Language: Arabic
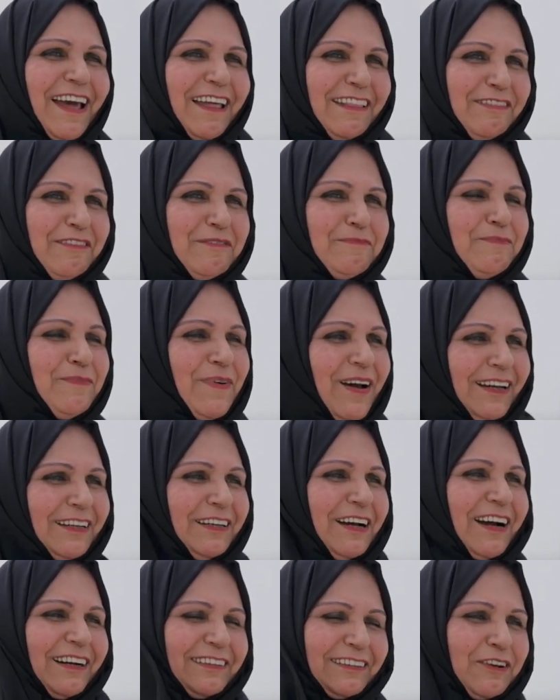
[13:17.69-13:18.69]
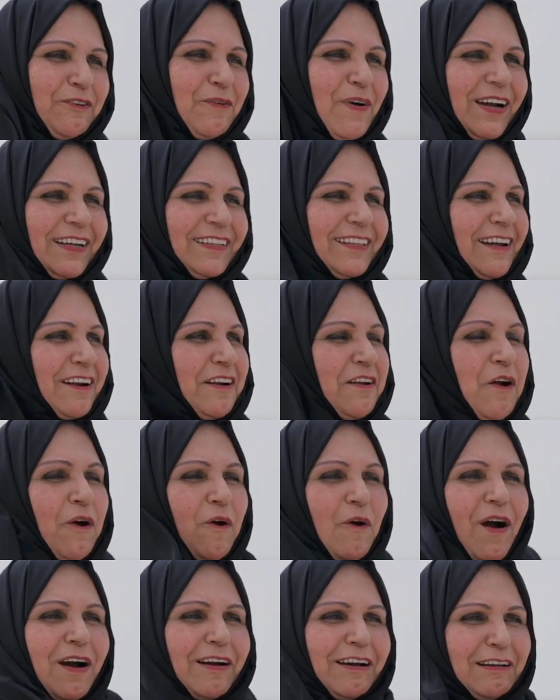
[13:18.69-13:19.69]
نقدم اكثر واكثر
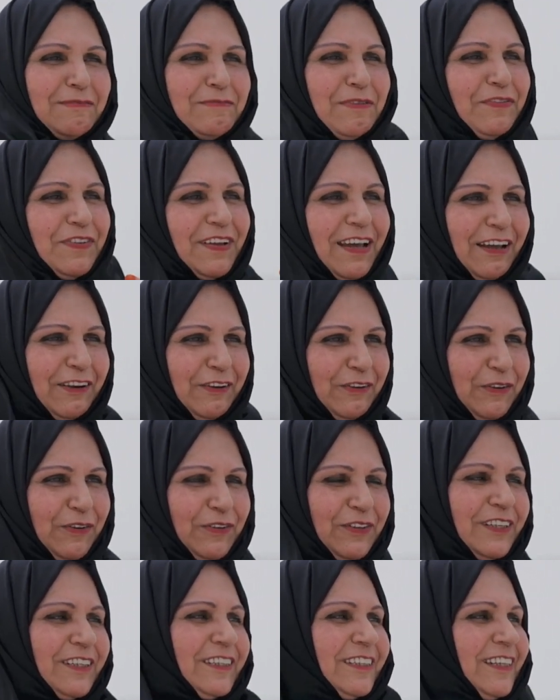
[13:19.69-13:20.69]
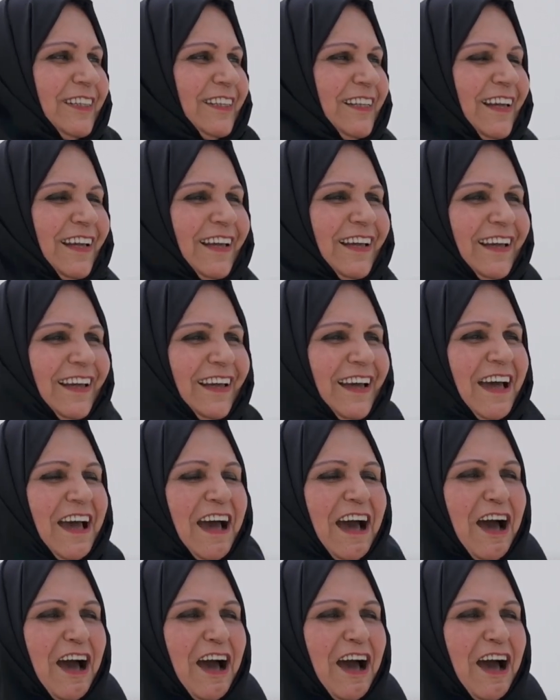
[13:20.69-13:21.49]
واقل ما فيها انه نرشد آه،